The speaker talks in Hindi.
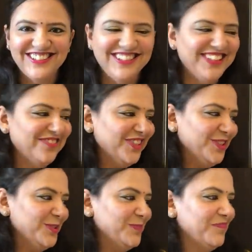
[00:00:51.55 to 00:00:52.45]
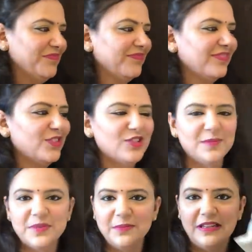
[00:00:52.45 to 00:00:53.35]
कर लेते हैं ये वीडियो तो
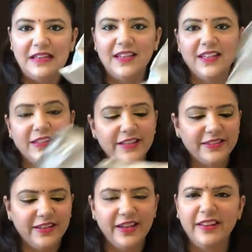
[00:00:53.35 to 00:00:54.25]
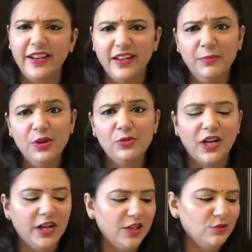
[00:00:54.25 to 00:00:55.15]
सबसे पहले ये देखते हैं रेंडम ही
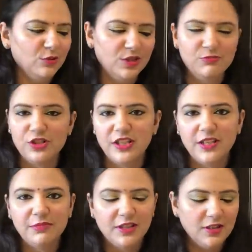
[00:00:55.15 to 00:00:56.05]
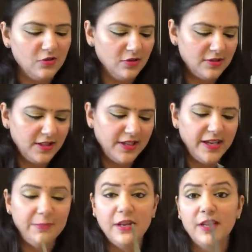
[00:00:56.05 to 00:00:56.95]
उठा रही हूँ क्योंकि मुझे नहीं पता कौन सा
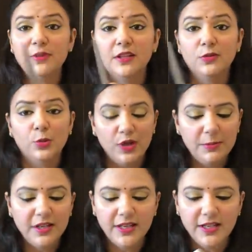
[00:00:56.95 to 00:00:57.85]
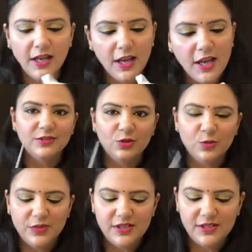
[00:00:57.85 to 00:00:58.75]
क्या है मैंने अभी तक खोले भी नहीं है
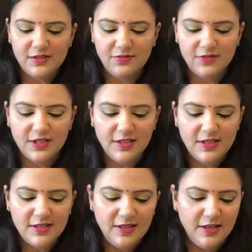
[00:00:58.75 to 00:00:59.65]
तो मैं जस्ट जल्दी से